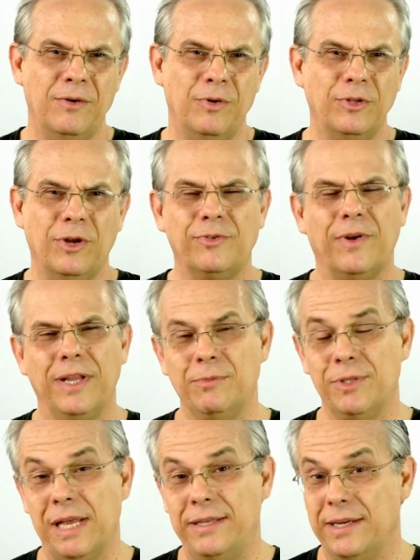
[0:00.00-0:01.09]
Quando nós
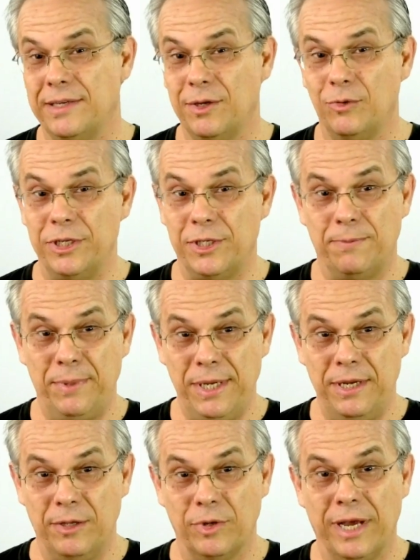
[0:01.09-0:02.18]
falamos da direção do
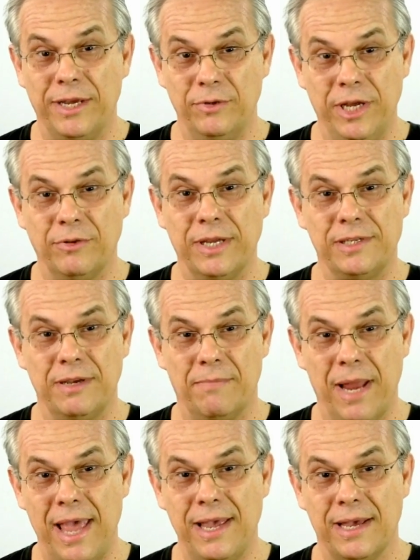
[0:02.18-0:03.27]
Espírito na reunião da
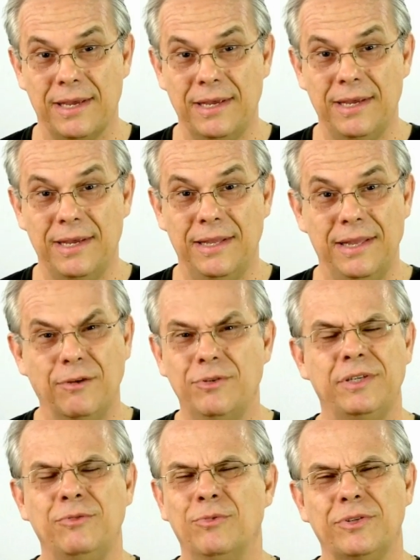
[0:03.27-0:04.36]
Assembleia, não,
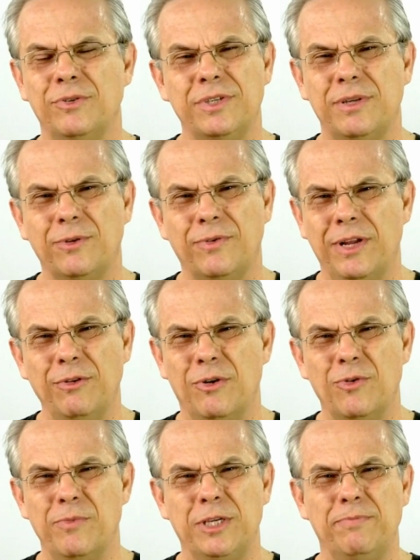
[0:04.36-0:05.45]
nós não estamos falando de
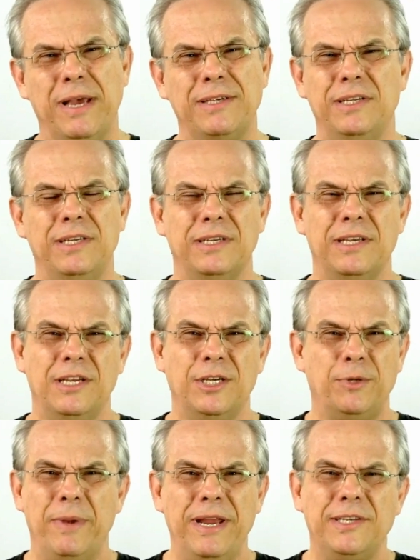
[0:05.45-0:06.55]
alguma espécie de
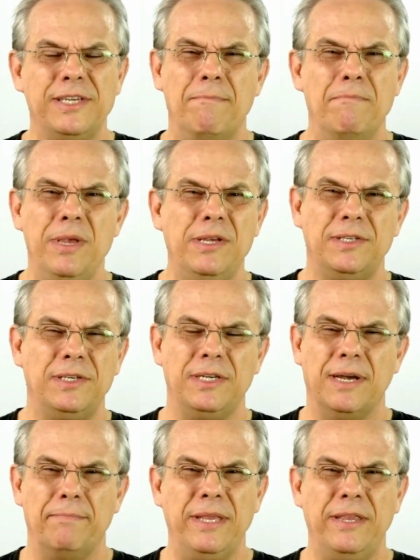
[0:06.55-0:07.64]
experiência
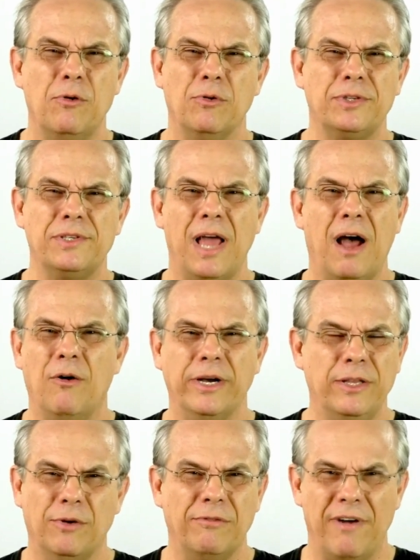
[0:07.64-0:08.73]
mística, pentecostal,
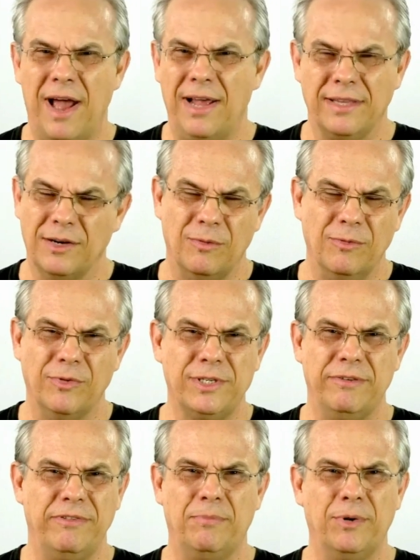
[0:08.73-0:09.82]
renovada, como
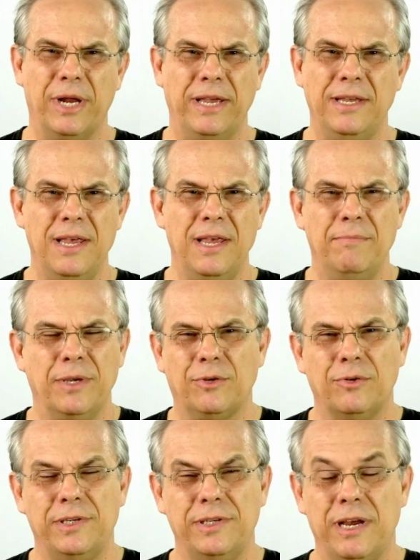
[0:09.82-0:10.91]
você vê por aí,
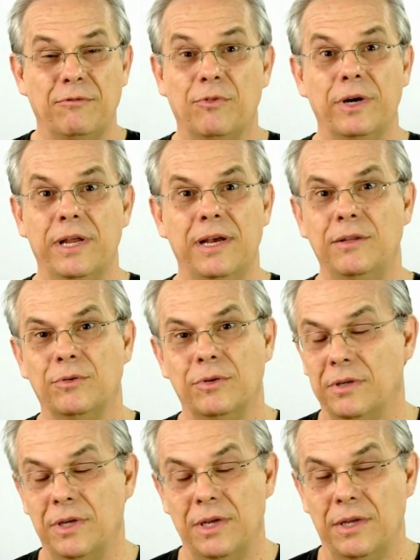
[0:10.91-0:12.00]
pessoas se
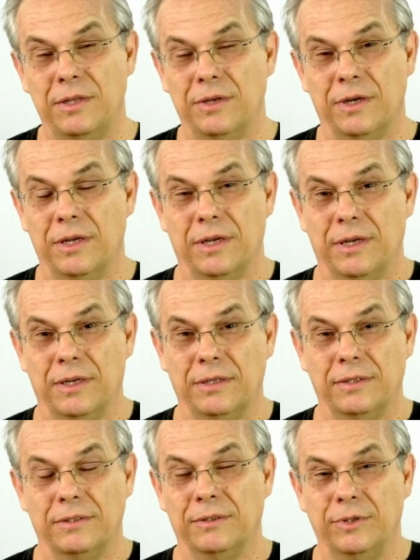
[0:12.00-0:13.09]
arvorando
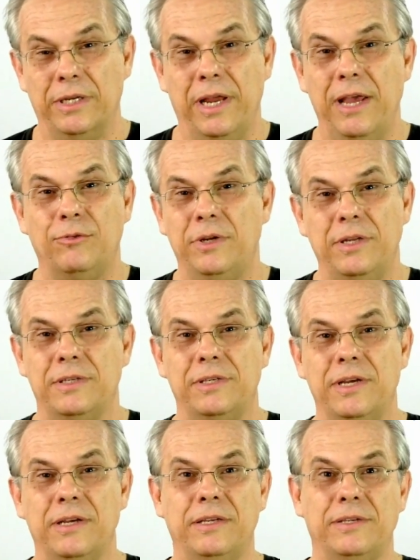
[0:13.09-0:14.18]
no, no, direito de
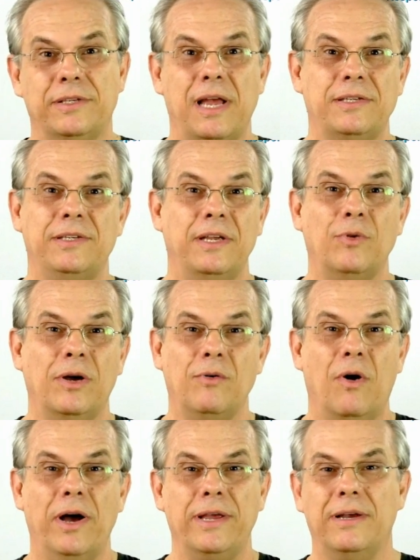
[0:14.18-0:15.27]
dizer que está sendo
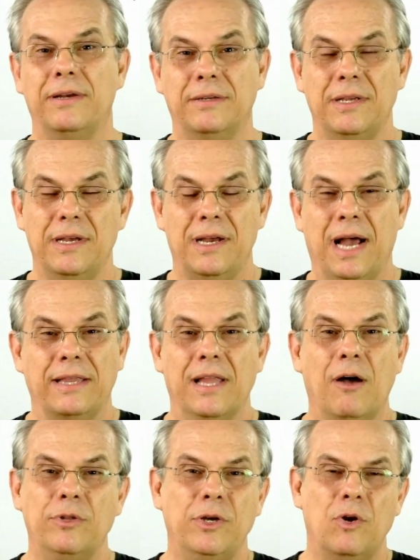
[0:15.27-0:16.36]
agora
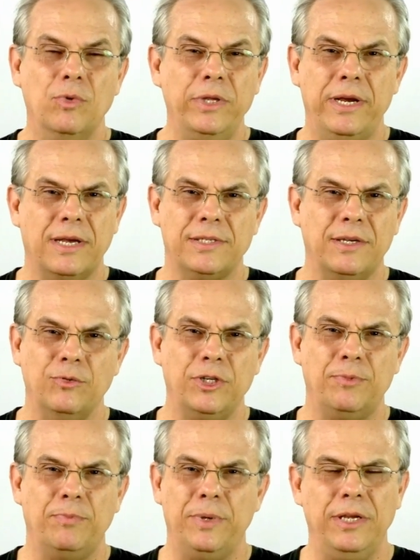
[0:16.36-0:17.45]
canal de comunicação do
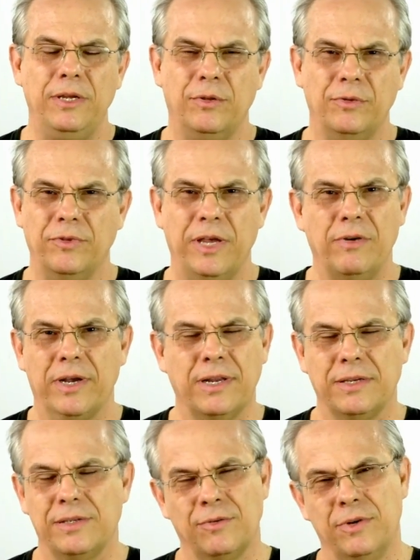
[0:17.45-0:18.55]
Espírito, vem com
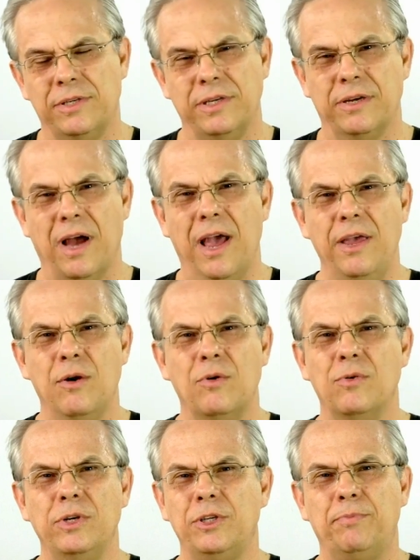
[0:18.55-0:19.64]
aquelas coisas de, ah,
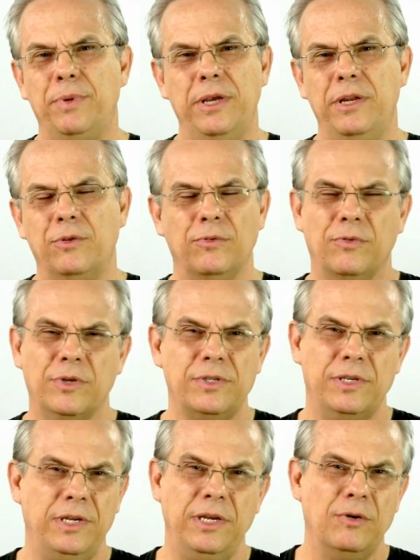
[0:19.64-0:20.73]
eu, o Espírito,
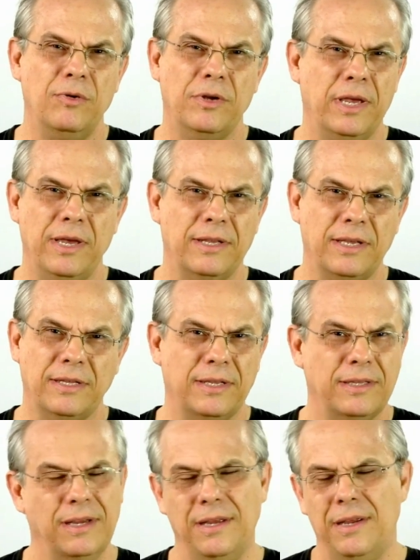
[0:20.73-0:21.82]
vos digo que, tá, tá,
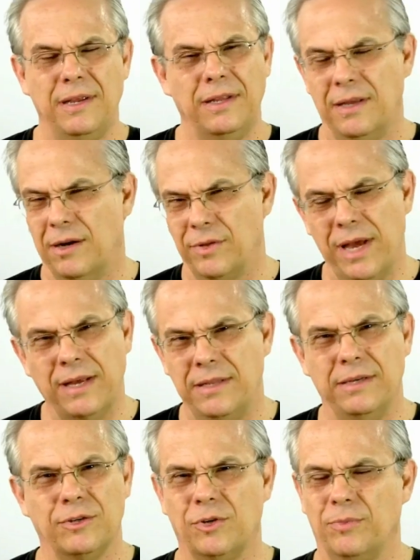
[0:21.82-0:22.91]
tá. Não, nada
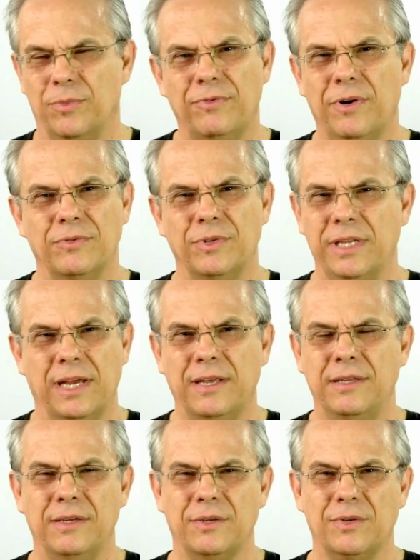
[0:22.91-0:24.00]
disso, por favor,
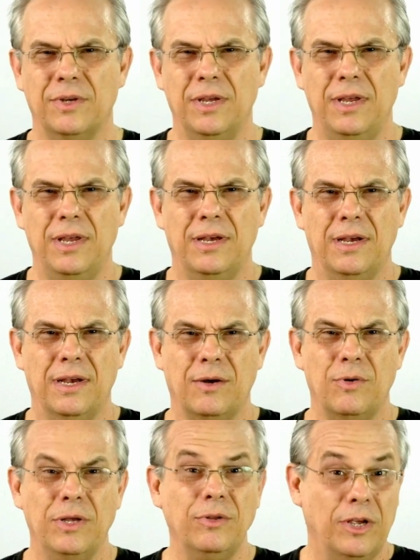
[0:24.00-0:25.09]
nada disso.
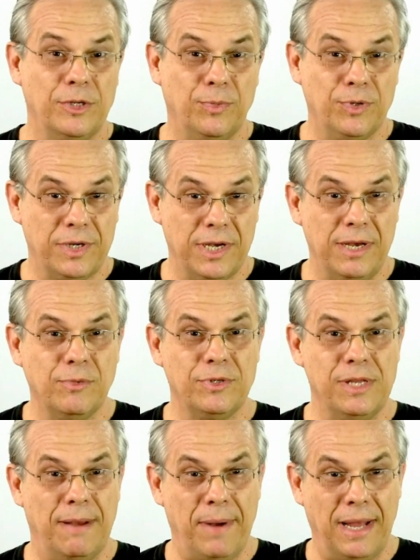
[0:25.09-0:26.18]
Ah, quando nós
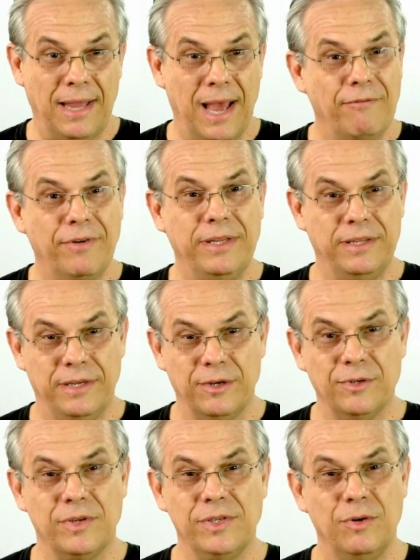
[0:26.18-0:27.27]
buscamos na palavra de
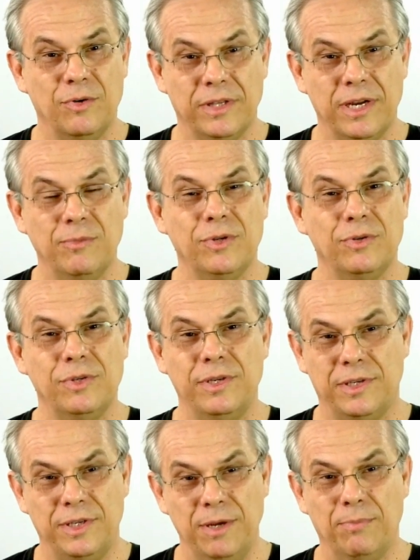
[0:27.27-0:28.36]
Deus, nós encontramos que os
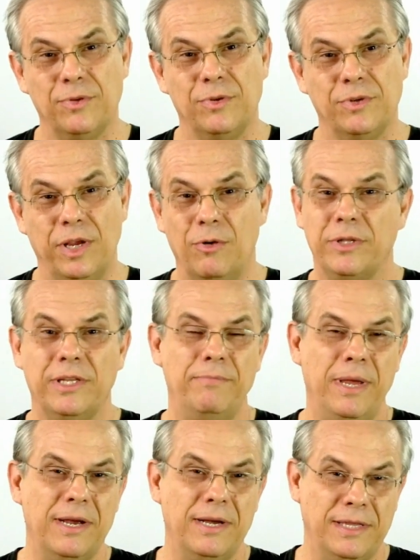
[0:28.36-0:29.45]
discípulos do Senhor
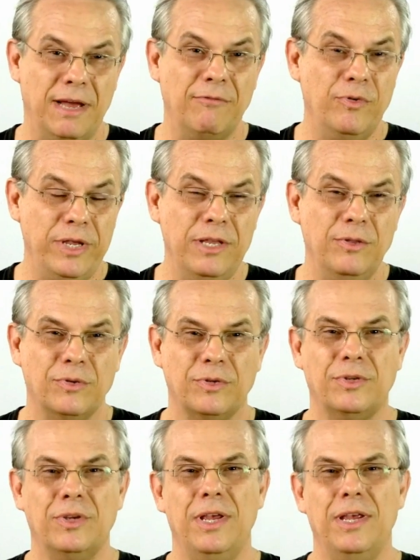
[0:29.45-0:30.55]
também cantavam
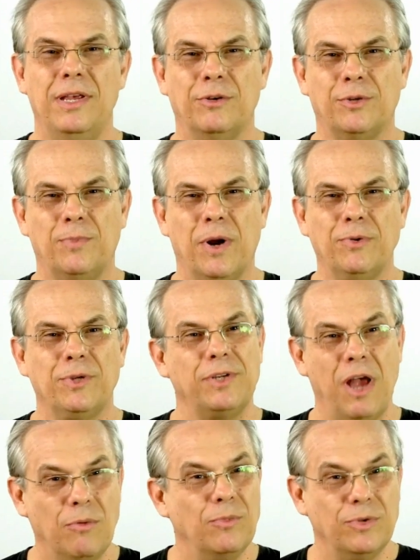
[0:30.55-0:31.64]
hinos os próprios
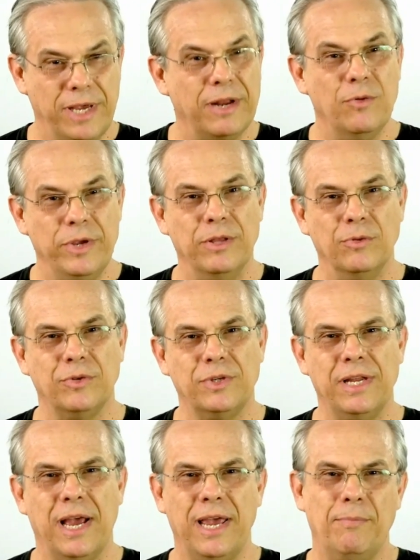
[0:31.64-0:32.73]
salmos eram hinos,
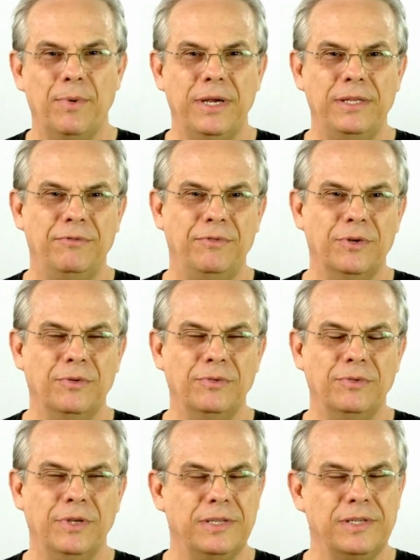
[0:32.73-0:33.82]
e na época
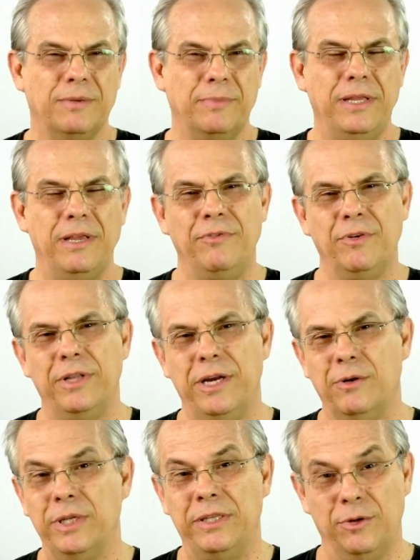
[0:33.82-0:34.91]
deviam, eles também deviam
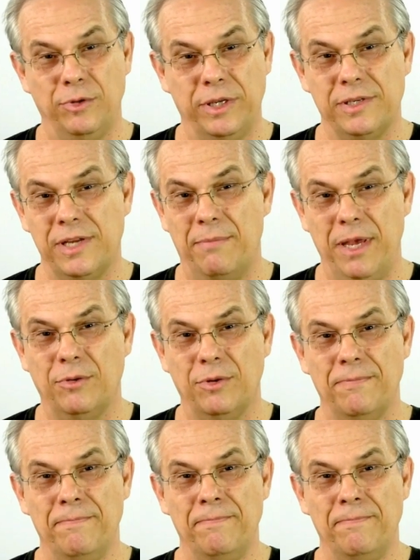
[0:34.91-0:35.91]
ler o Antigo Testamento